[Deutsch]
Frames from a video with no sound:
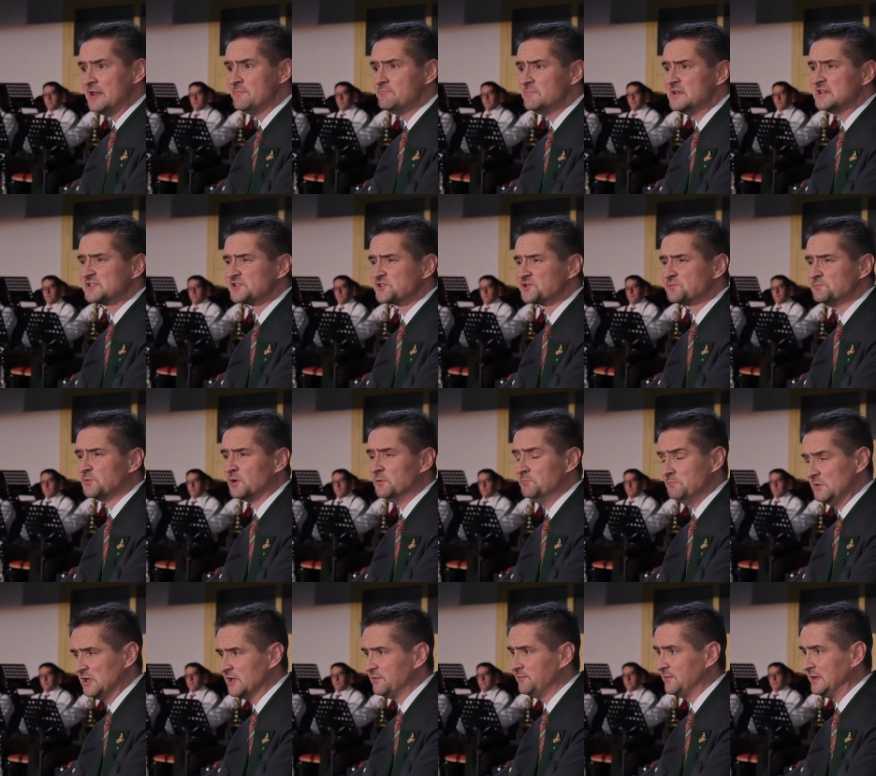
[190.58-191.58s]
Millionen
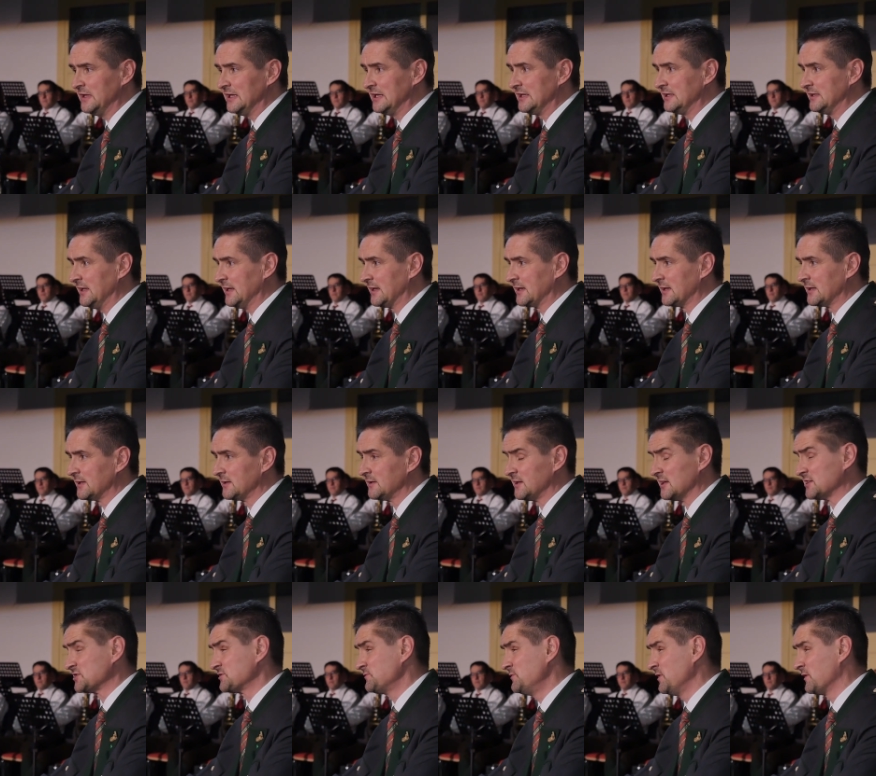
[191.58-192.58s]
Euro
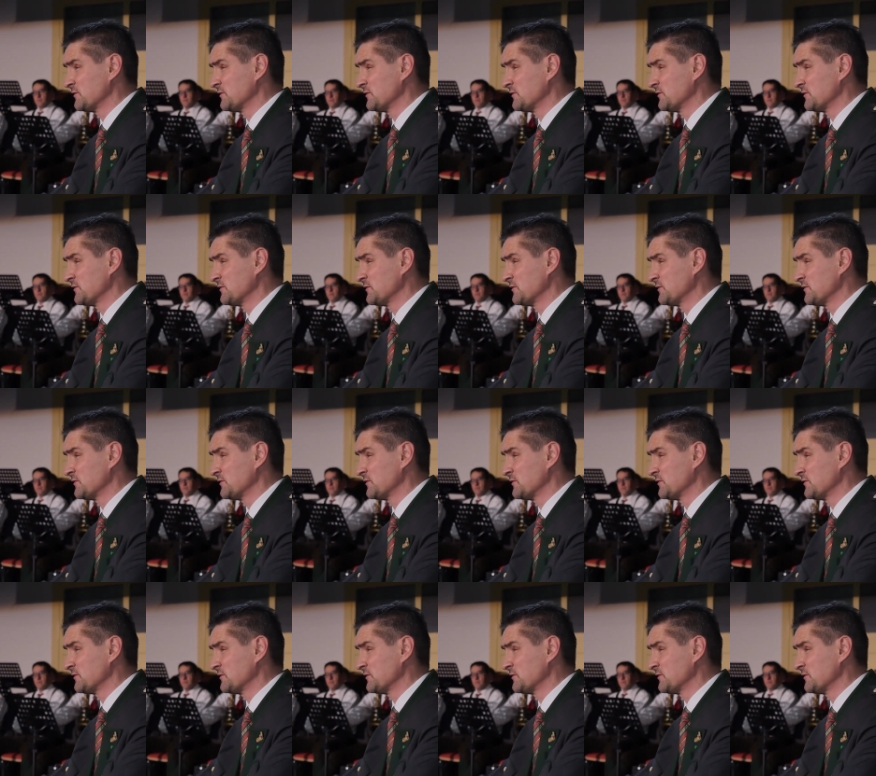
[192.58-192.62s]
gestartet.